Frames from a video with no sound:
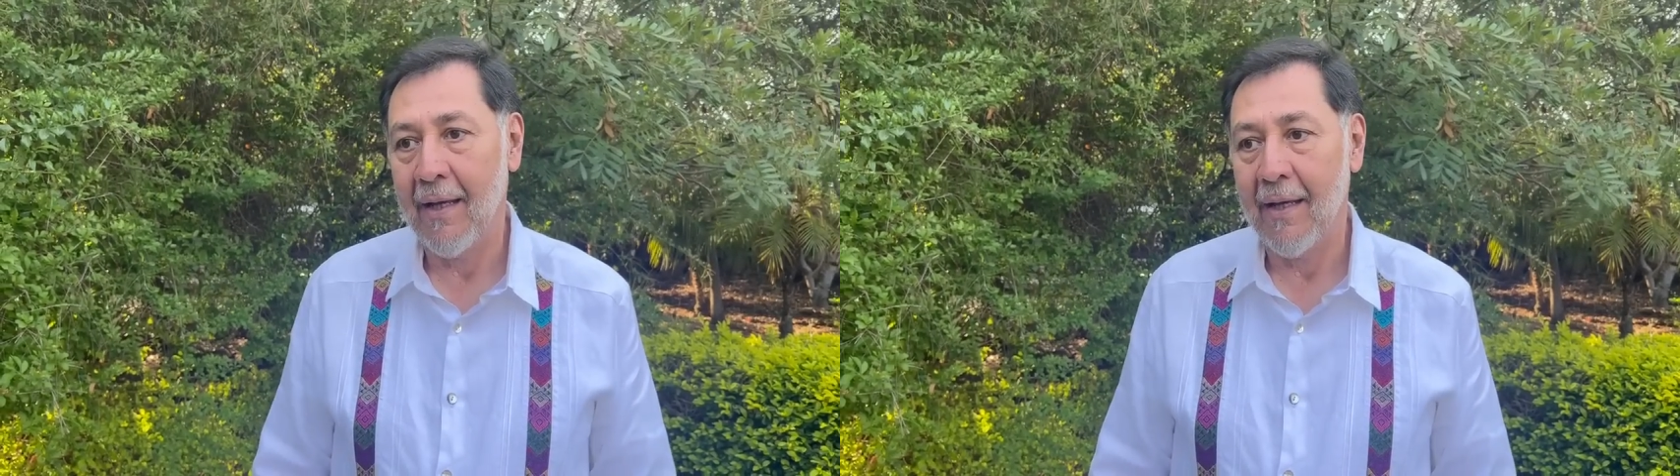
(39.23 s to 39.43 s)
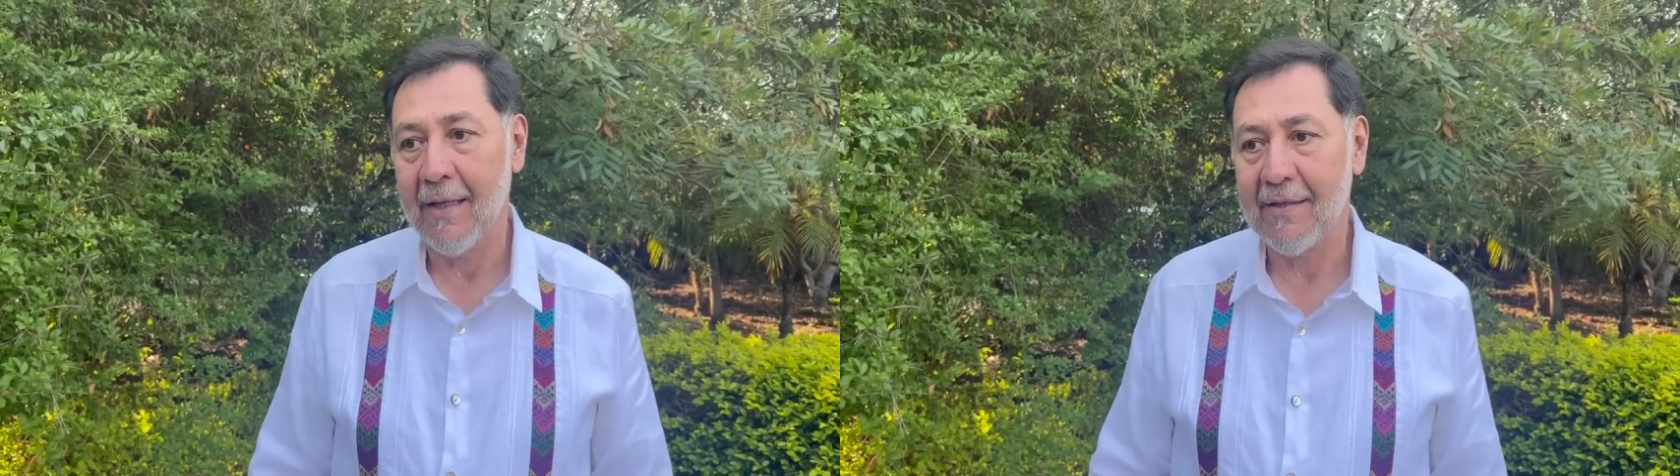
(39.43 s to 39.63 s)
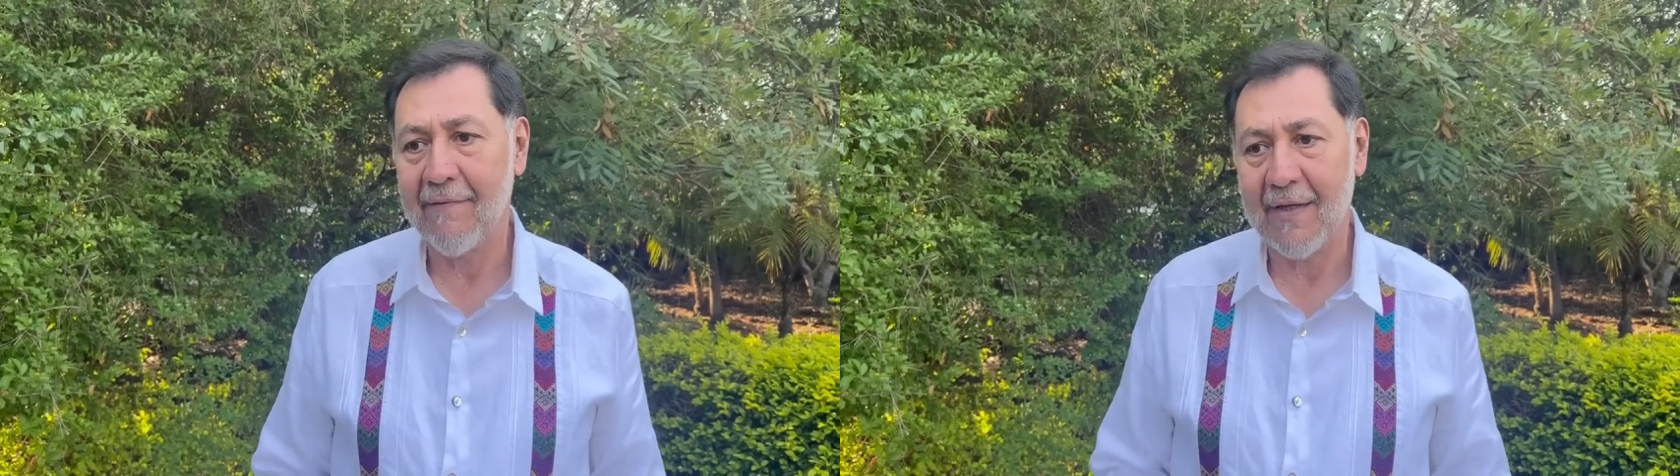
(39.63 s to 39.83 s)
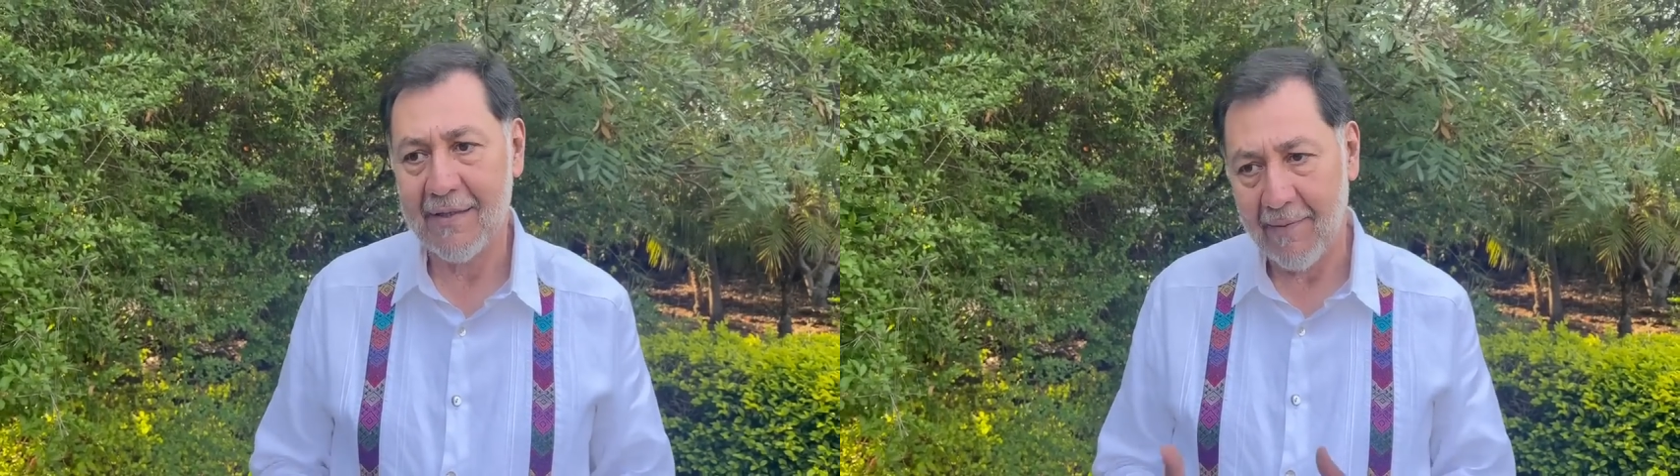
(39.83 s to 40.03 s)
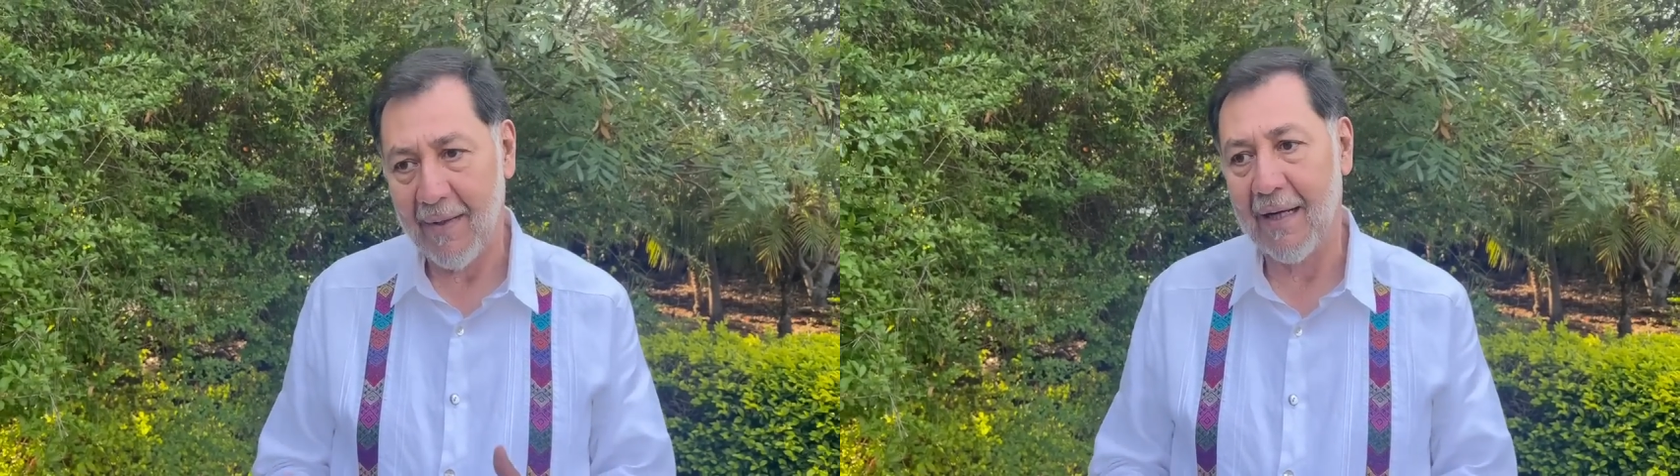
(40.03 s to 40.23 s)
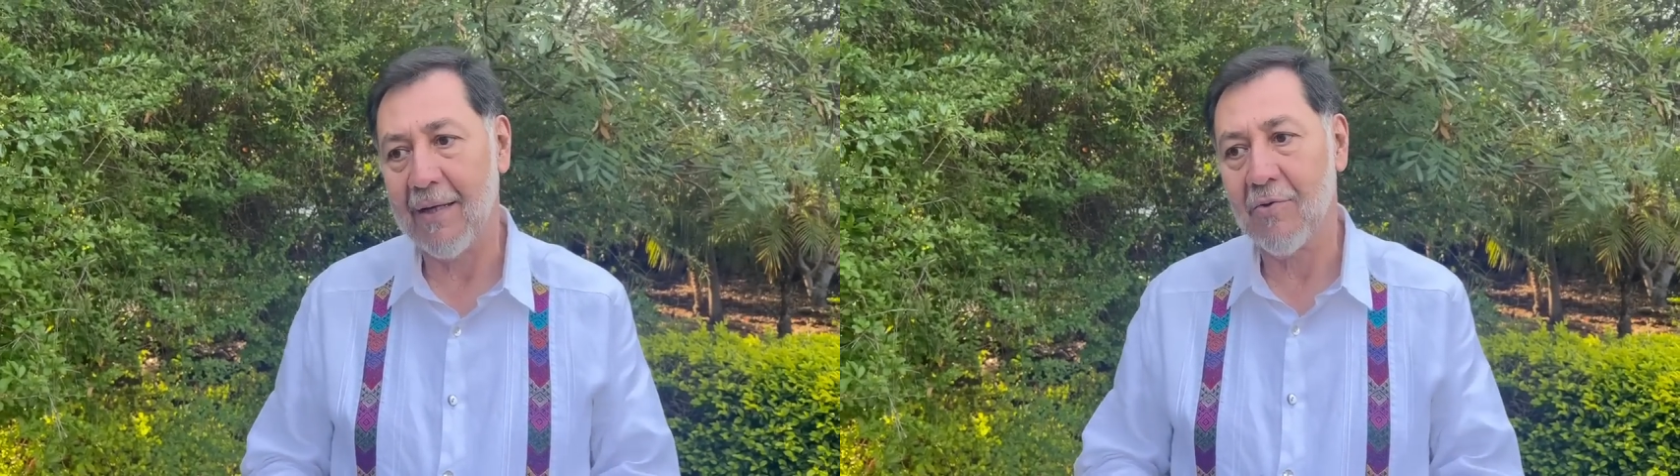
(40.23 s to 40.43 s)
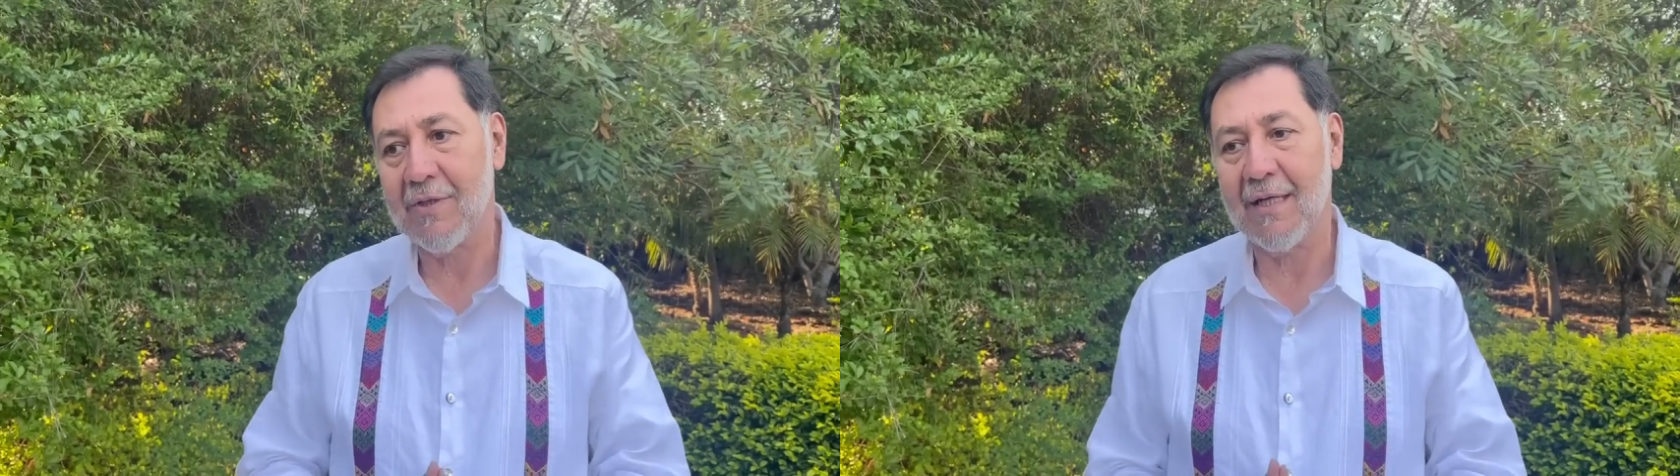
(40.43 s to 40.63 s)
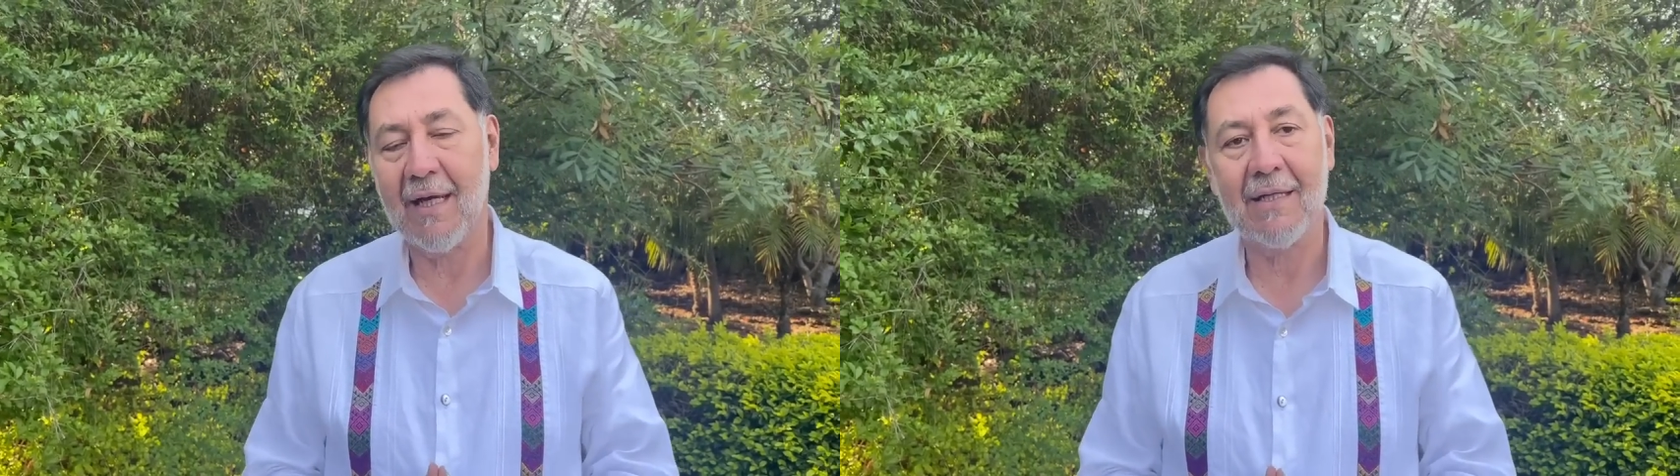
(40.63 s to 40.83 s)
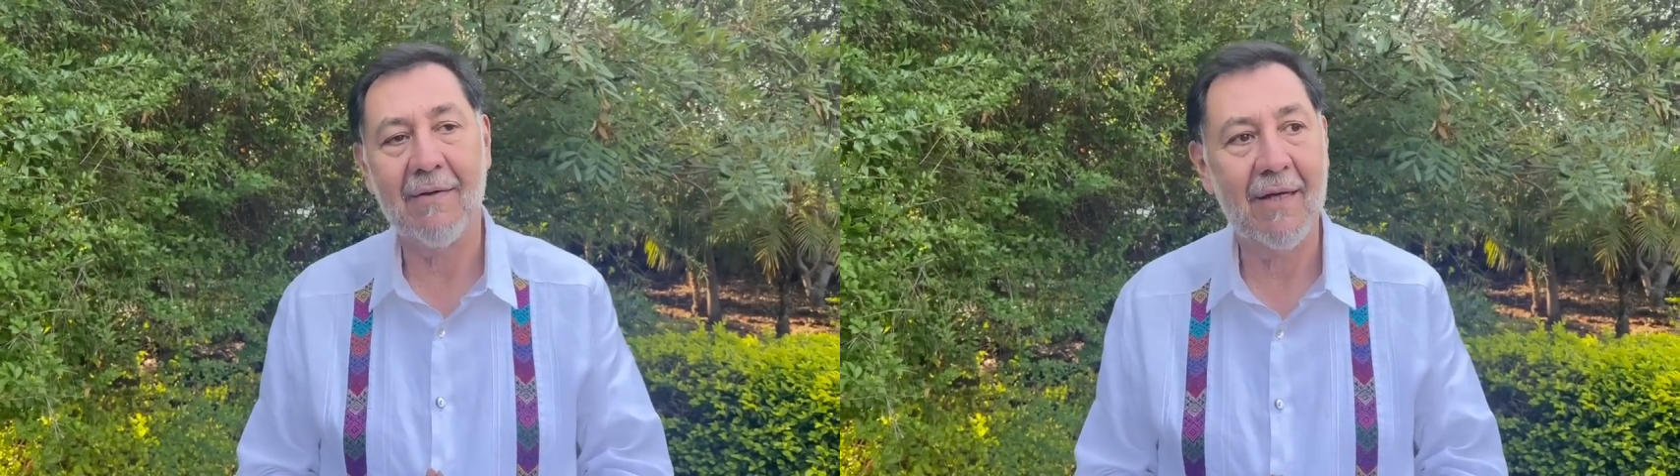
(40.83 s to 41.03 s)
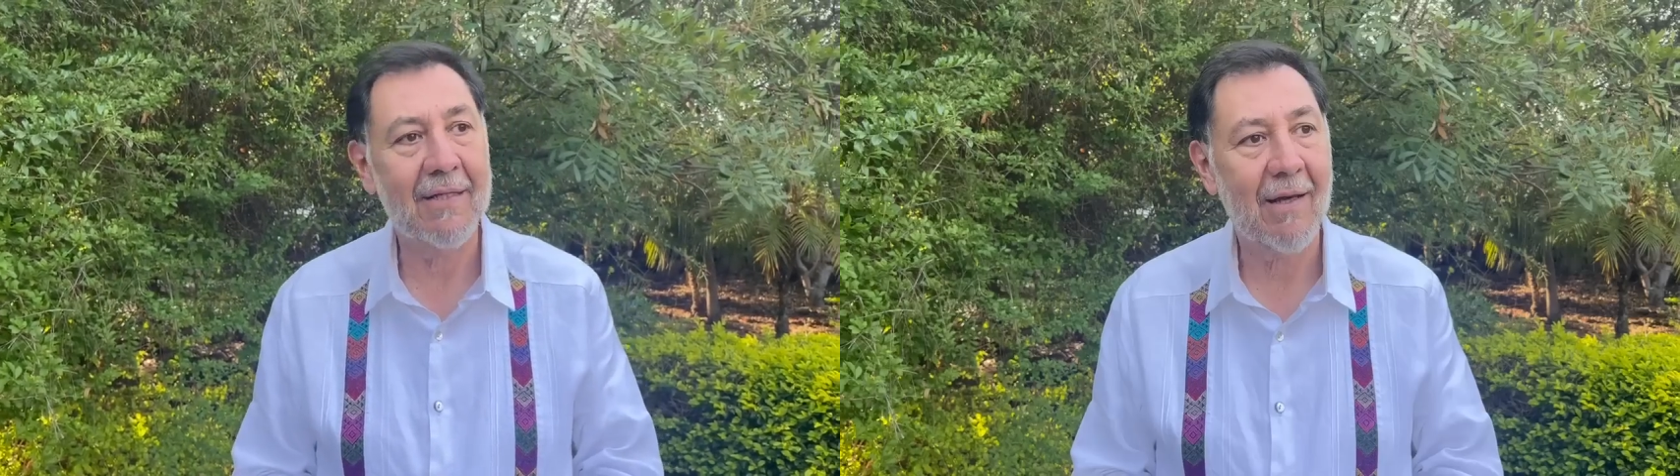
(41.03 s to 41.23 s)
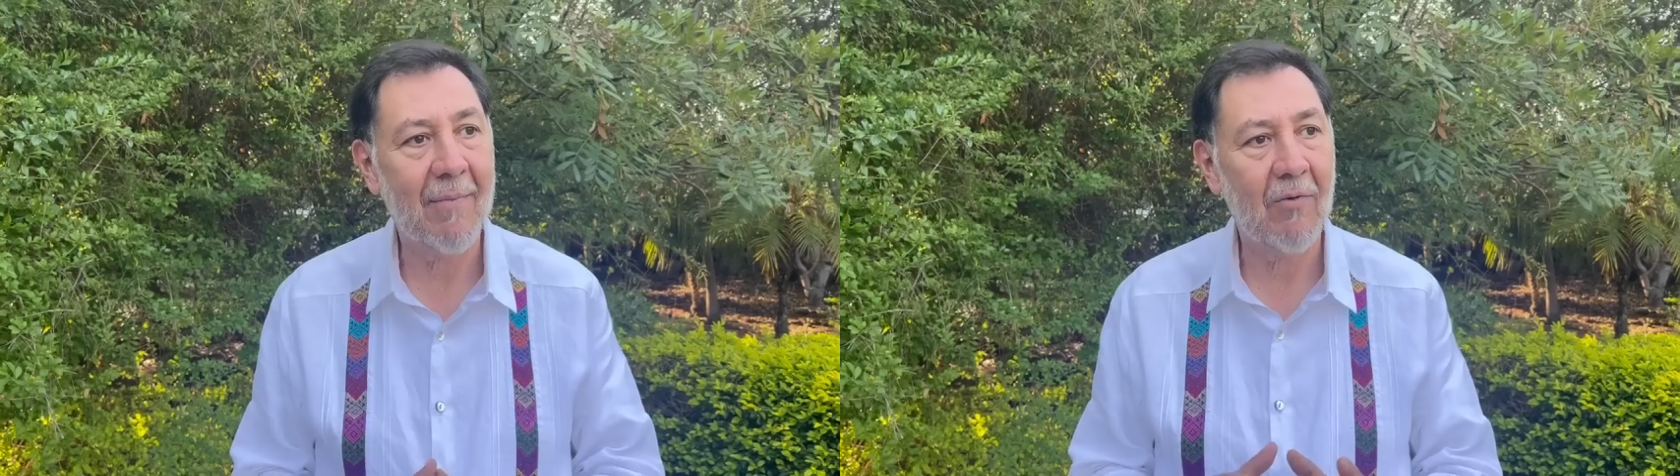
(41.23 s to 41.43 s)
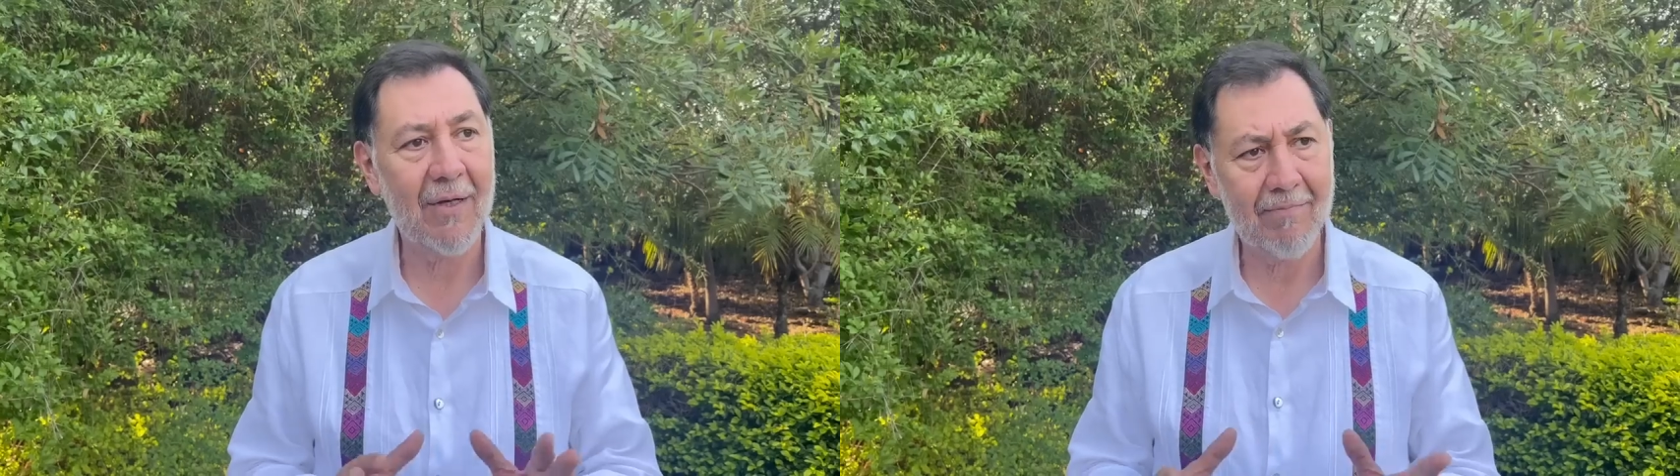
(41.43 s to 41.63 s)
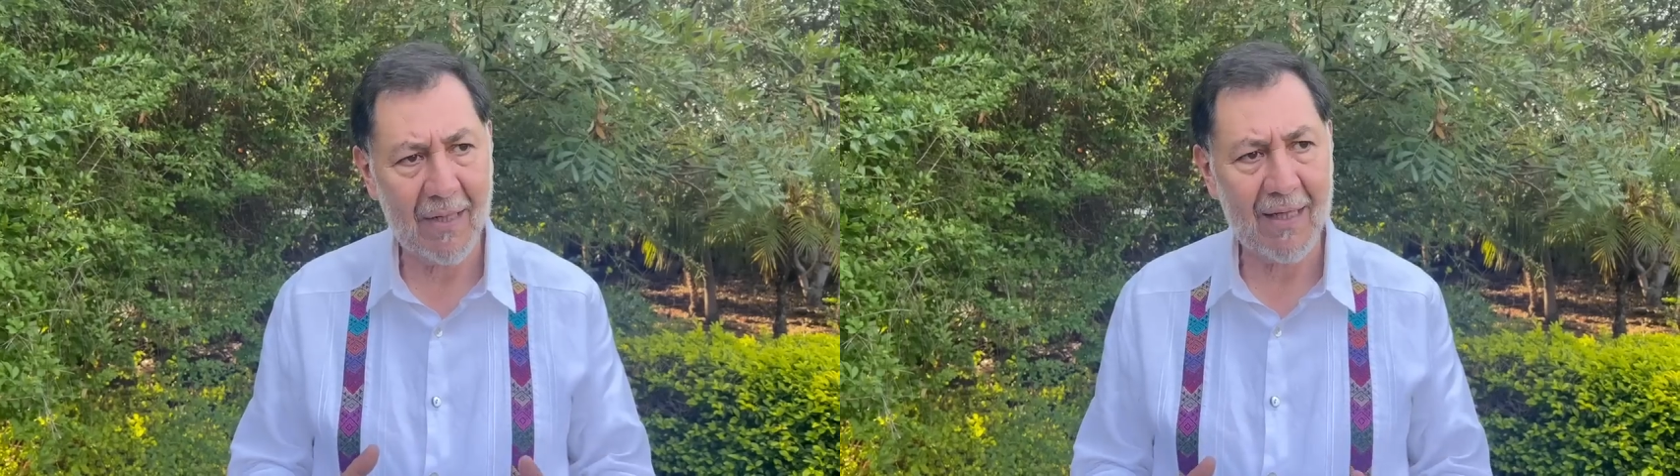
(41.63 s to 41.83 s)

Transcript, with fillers: Este fin de semana yo tenía actividad en Tamaulipas,